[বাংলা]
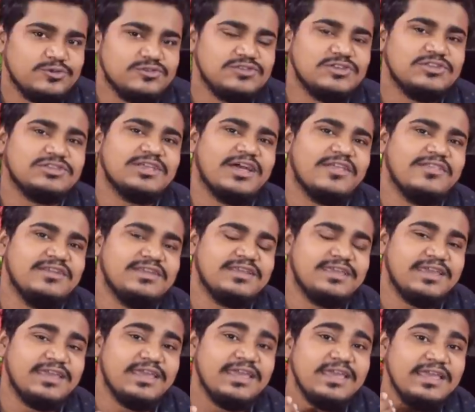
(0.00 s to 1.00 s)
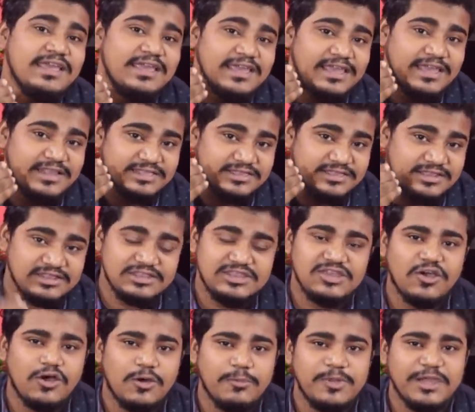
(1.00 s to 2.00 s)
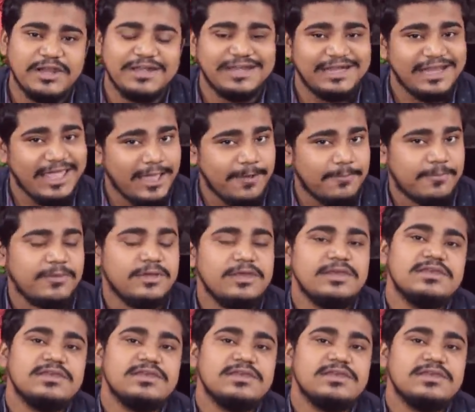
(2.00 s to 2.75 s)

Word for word: হচ্ছে তাদেরকে এ দিতে হবে ট্যাব